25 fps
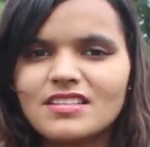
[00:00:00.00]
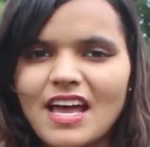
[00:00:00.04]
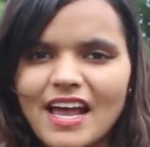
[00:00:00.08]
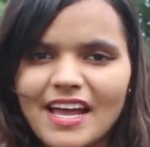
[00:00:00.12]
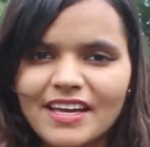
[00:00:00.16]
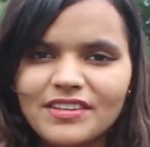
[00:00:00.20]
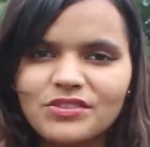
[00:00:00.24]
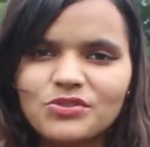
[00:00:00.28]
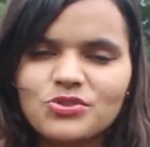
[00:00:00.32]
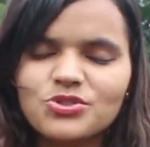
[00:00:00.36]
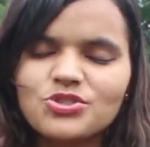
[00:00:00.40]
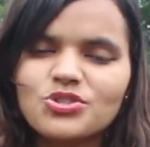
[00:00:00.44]

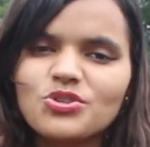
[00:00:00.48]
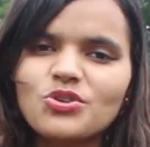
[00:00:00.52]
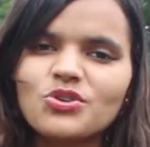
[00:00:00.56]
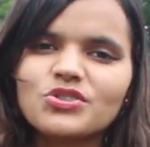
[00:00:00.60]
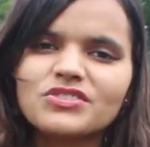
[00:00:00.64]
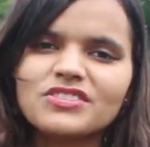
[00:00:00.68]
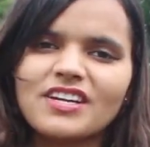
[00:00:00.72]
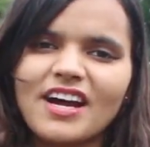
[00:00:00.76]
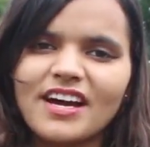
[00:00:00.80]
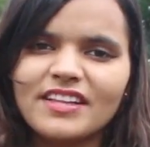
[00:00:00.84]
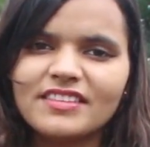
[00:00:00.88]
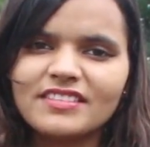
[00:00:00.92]
शायद कुछ
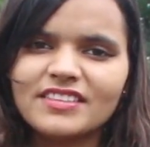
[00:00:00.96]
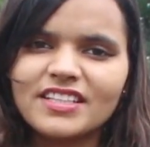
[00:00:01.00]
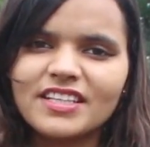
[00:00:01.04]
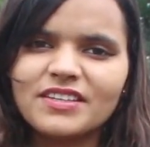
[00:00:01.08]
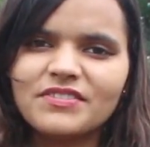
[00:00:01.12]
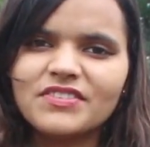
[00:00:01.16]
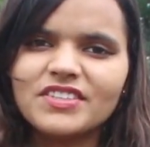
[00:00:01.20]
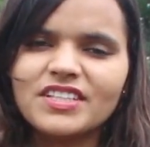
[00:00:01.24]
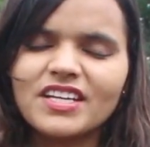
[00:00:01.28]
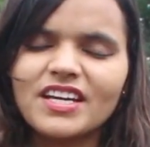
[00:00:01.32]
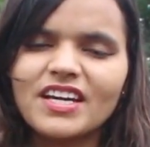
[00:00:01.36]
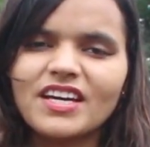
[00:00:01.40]
लोग
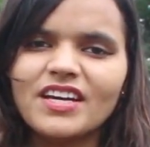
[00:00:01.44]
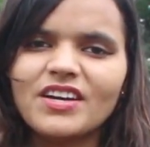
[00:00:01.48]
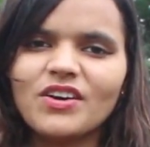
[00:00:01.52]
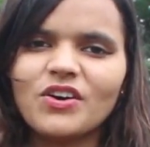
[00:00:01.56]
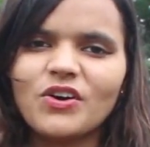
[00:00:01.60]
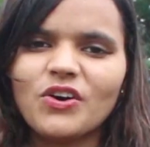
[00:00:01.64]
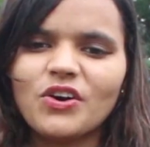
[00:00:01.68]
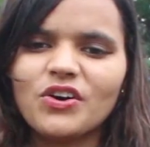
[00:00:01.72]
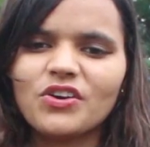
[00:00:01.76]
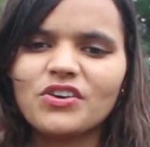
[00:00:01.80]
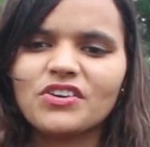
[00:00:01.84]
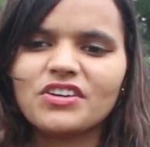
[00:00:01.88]
जानते भी हैं
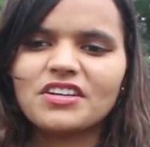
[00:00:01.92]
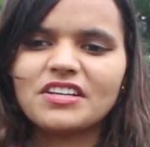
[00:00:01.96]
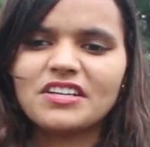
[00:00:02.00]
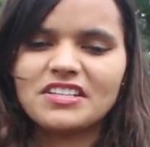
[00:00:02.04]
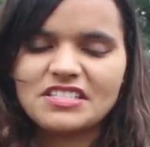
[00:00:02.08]
और